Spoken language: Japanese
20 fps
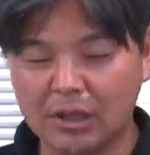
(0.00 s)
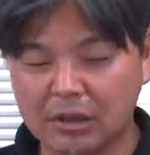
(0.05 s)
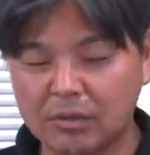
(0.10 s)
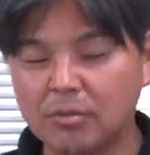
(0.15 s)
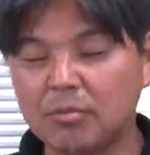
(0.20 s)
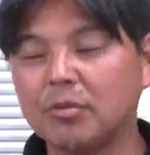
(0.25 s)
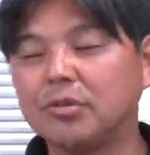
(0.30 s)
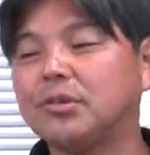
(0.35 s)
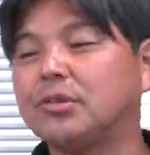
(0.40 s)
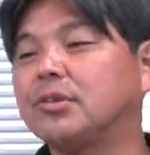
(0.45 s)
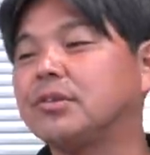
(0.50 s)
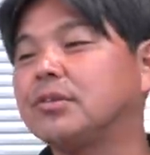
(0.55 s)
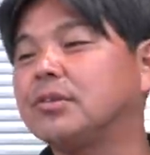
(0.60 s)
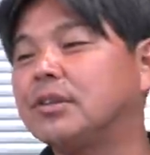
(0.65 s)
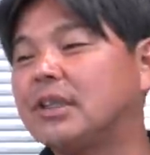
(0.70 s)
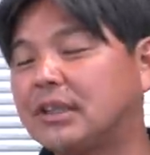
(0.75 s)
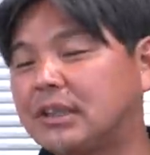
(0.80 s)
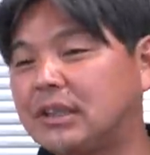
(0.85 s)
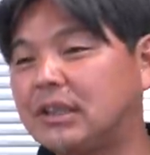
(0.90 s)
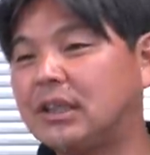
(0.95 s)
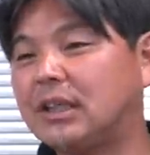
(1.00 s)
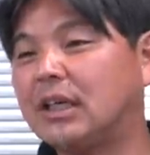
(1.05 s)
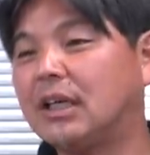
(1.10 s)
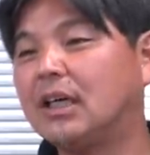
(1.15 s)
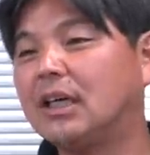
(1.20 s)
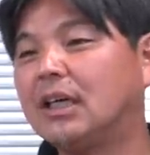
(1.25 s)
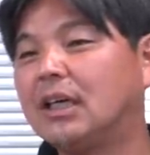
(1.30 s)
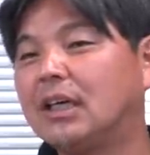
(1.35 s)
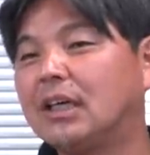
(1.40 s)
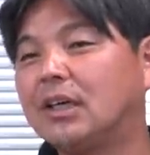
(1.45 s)
客ももちろんそうだし
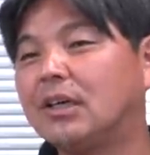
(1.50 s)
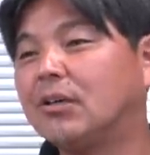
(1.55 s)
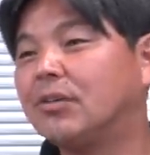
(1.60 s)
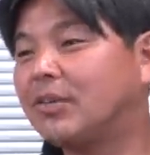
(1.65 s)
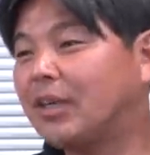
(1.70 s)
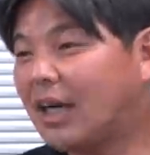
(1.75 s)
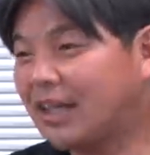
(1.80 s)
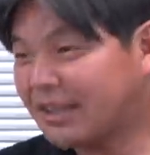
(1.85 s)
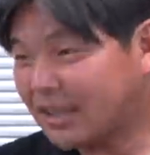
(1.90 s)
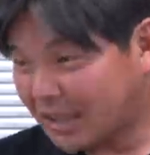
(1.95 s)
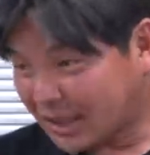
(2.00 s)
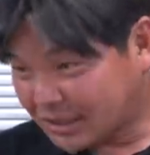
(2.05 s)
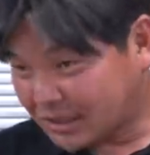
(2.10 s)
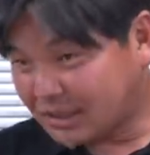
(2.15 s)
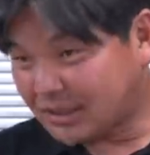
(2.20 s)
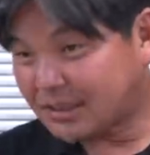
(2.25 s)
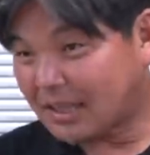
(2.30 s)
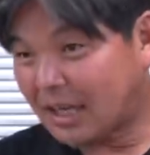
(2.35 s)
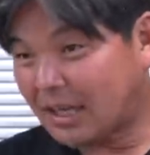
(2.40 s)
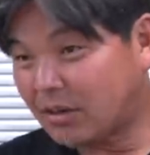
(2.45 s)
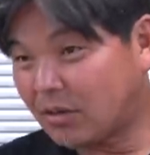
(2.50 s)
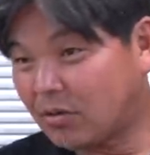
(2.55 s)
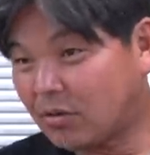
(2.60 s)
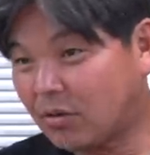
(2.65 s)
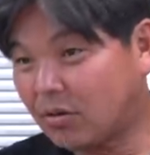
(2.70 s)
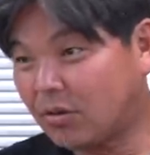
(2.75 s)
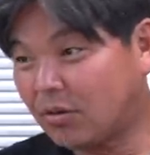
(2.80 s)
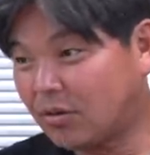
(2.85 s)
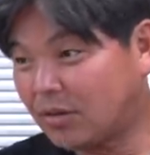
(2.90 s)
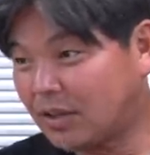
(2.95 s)
いろんな方たちに最後
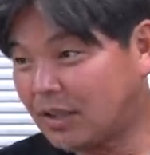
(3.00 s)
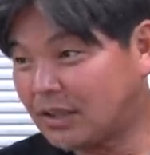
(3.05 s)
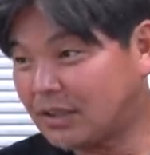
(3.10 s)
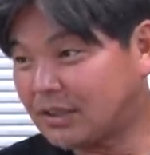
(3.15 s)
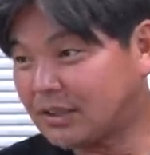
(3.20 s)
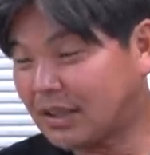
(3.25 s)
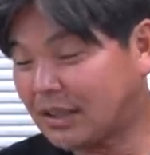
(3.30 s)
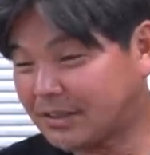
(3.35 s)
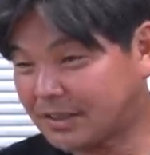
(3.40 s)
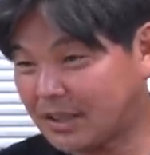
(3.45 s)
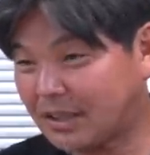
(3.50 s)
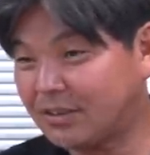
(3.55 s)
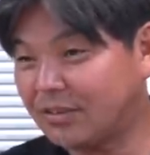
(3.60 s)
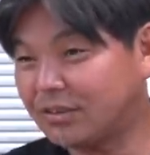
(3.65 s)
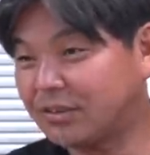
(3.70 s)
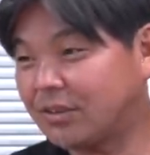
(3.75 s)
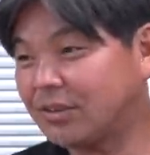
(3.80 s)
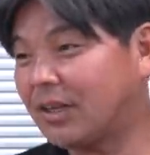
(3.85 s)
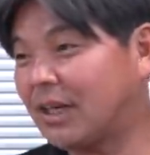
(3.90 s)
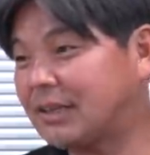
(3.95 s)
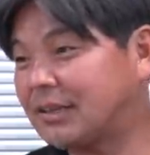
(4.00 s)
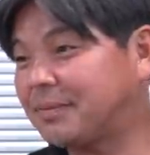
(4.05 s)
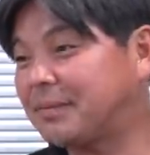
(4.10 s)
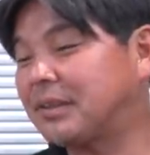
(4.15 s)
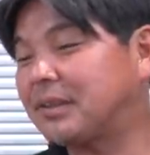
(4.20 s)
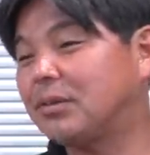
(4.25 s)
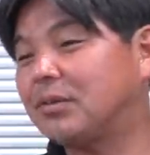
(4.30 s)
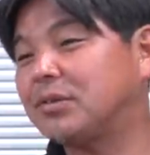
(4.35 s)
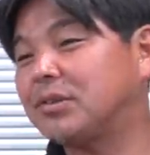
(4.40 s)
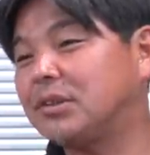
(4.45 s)
こう応援たくさんの人が集
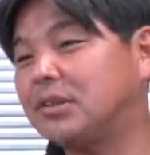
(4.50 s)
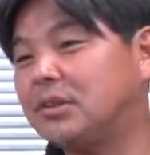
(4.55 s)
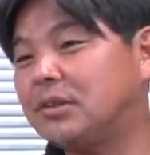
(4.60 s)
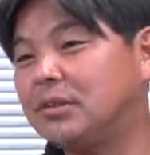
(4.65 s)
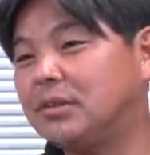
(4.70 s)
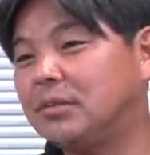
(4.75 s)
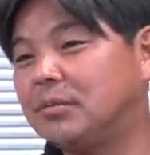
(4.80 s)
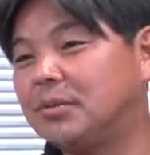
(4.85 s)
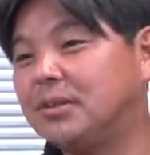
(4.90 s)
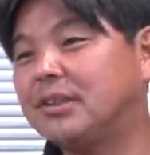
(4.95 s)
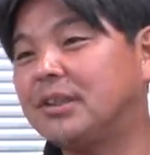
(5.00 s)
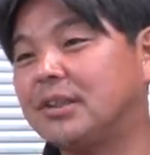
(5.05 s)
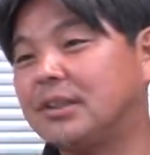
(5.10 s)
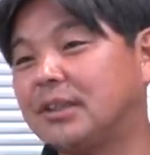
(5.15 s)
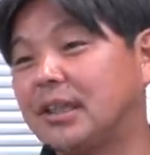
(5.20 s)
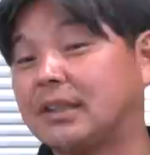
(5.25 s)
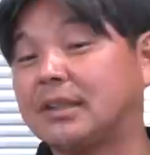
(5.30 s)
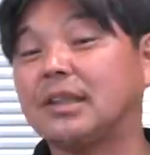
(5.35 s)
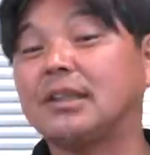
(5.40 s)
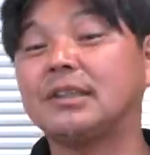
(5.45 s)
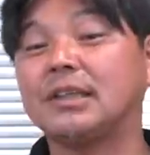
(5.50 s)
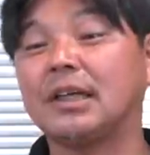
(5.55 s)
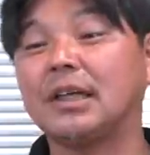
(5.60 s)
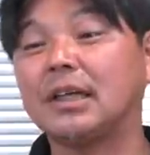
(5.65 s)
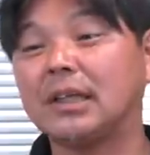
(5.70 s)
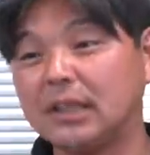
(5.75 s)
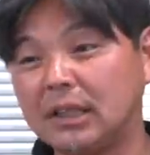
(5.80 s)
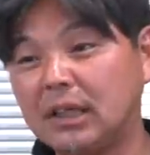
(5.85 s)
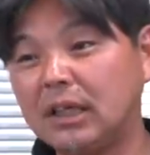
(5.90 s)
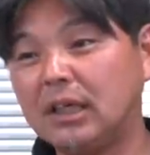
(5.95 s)
まってほしいっていう思いだったんじゃない
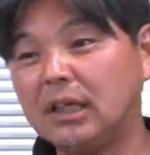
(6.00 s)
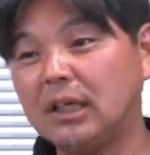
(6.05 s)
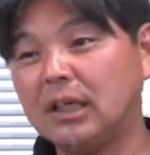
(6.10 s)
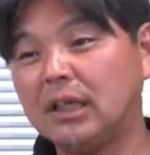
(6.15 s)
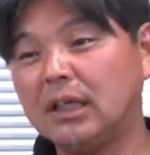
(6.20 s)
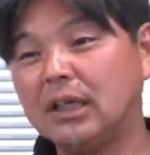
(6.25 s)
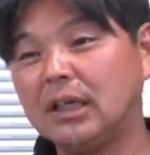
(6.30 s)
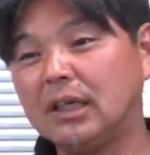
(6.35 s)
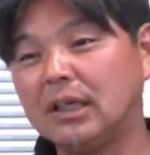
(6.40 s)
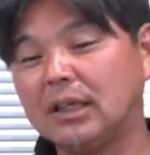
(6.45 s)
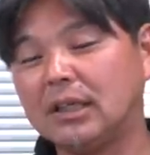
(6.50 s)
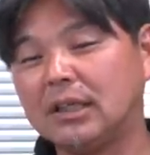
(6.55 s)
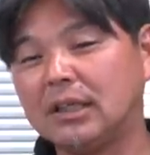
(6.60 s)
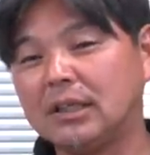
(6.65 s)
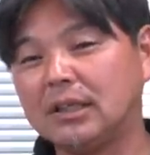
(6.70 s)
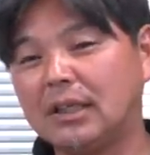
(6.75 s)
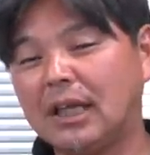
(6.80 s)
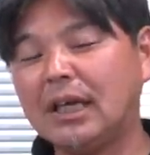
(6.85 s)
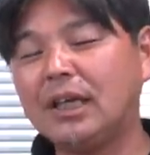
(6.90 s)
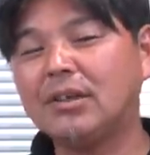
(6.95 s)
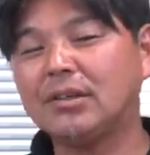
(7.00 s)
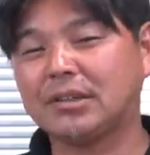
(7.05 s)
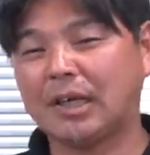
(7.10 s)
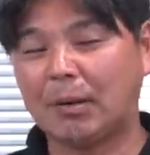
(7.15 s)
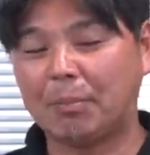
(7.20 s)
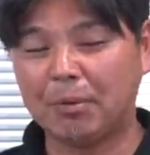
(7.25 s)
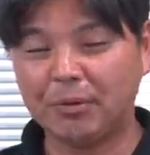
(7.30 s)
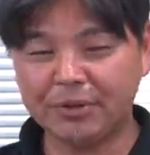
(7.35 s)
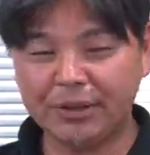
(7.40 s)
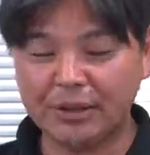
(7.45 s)
かなだけど
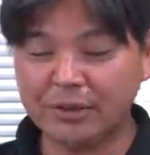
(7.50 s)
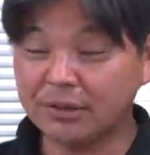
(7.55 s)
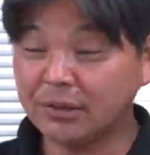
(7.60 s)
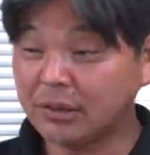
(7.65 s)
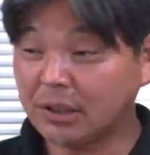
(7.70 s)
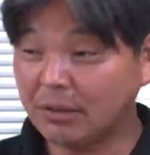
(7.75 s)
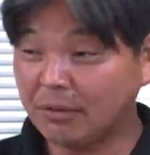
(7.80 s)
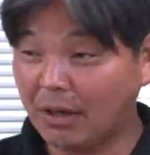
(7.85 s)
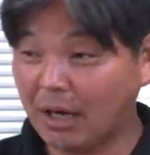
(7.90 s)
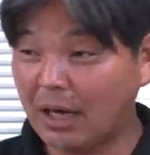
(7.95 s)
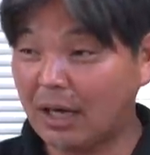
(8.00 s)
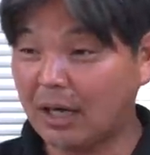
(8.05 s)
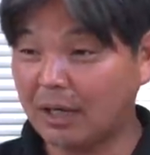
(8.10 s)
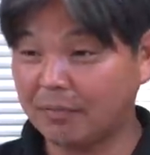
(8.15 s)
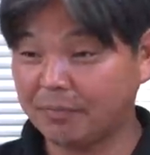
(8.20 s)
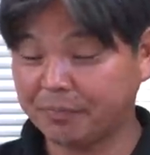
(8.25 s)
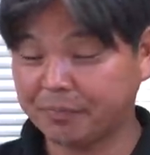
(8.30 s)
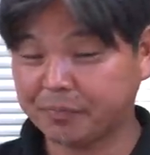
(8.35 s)
サポーターとしては